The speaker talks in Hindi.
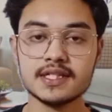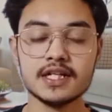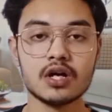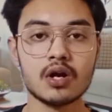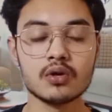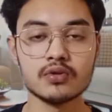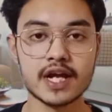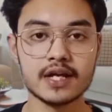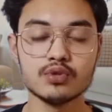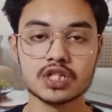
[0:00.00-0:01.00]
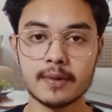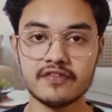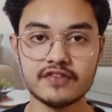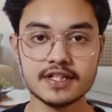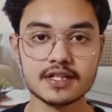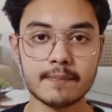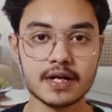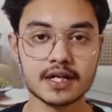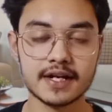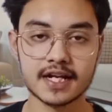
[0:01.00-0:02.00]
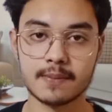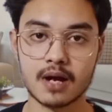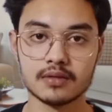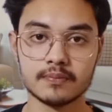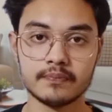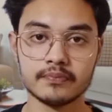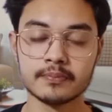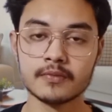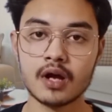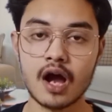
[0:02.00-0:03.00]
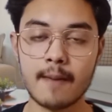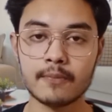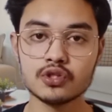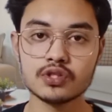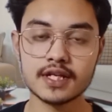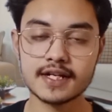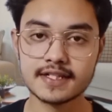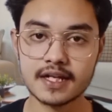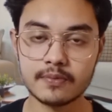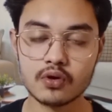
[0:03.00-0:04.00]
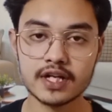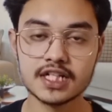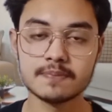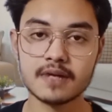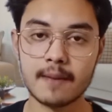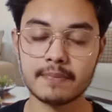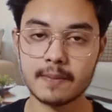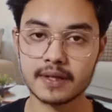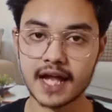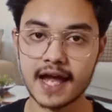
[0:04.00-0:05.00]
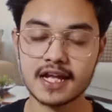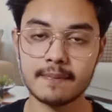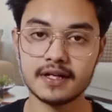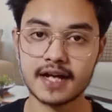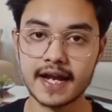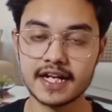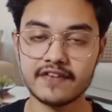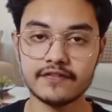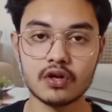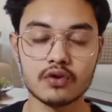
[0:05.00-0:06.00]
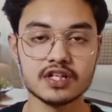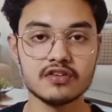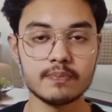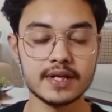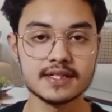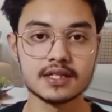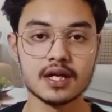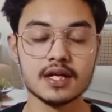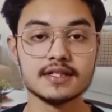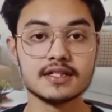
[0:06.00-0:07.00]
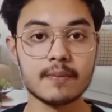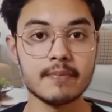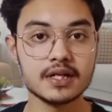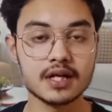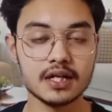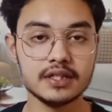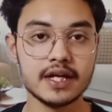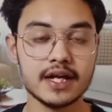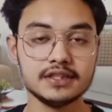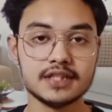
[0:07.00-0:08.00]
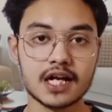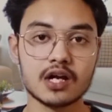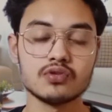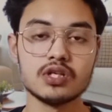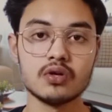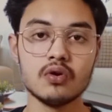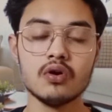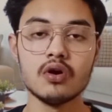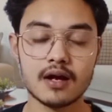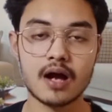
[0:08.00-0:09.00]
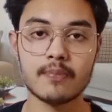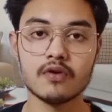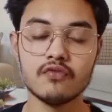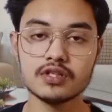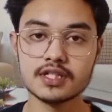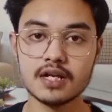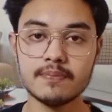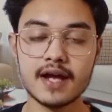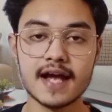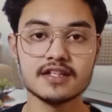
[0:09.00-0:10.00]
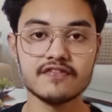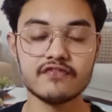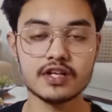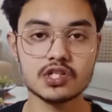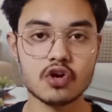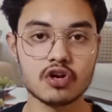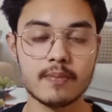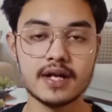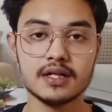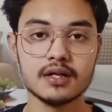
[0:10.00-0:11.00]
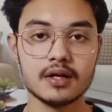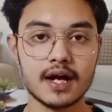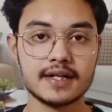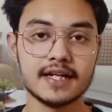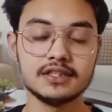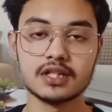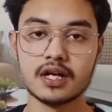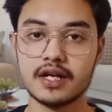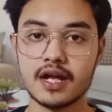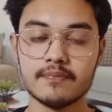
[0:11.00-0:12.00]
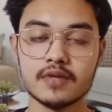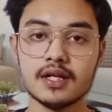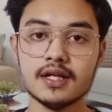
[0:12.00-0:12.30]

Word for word: में सीट अलॉट हो जाएगी उसके बाद फीस सबमिट करने के बाद आपको जो उसकी रिसिप्ट होगी जिसमें आपने बताया कि आपने नाइन्टी फाइव थाउजेंड रुपीज़ सबमिट कर दिए हैं जैक काउंसलिंग को आपको वो स्लिप एज अ फर्स्ट डॉक्यूमेंट अटैच करनी है